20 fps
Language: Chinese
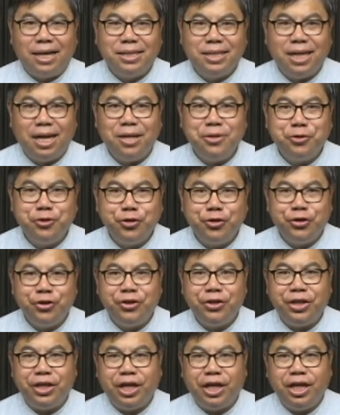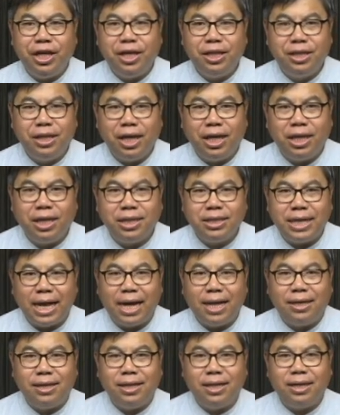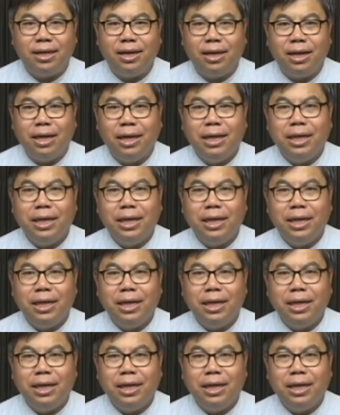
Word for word: 先知一定在灵。